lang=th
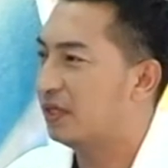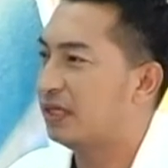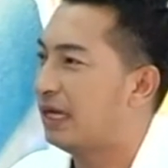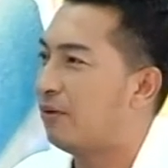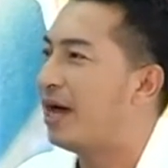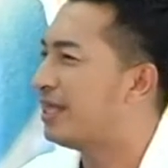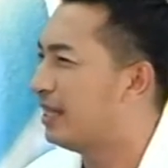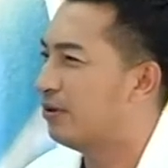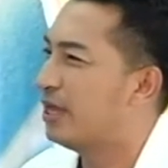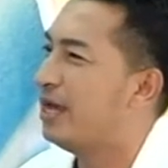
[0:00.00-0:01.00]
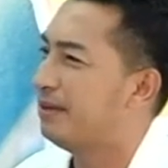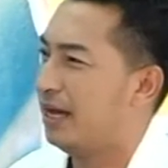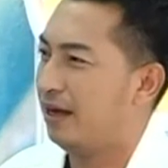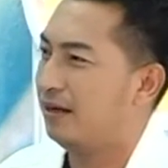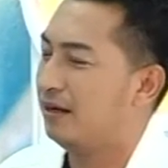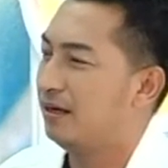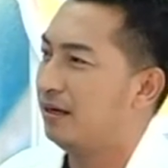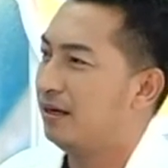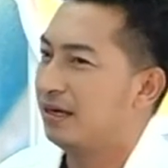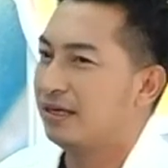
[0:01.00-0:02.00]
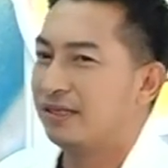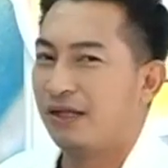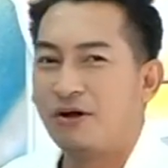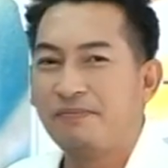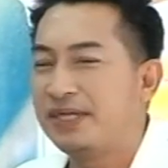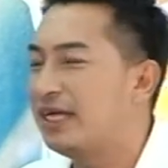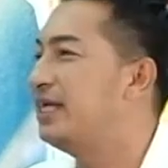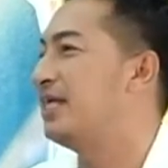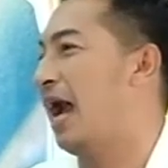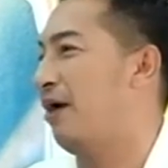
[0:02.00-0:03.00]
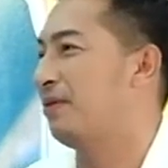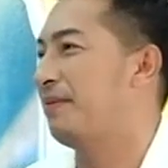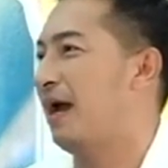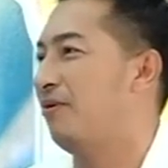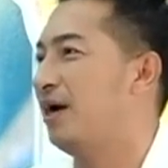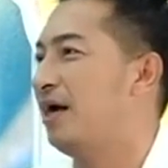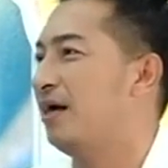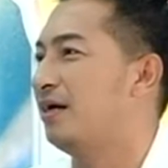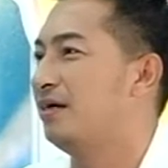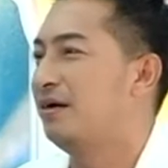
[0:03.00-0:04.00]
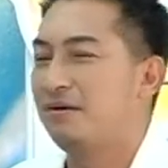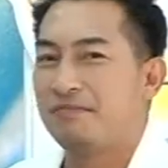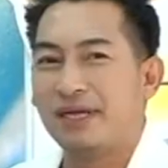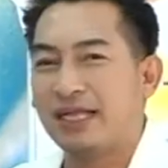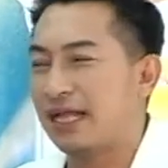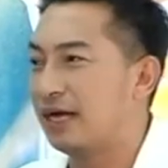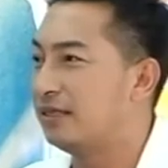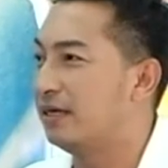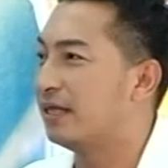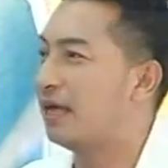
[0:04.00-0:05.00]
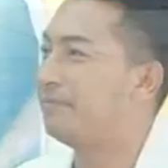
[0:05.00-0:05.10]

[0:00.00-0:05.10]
อย่าว่าแต่ในกรุงเทพนะฮะ เราก็เพิ่งได้ยินข่าวกันมาว่า แม้แต่ทางเหนือทาง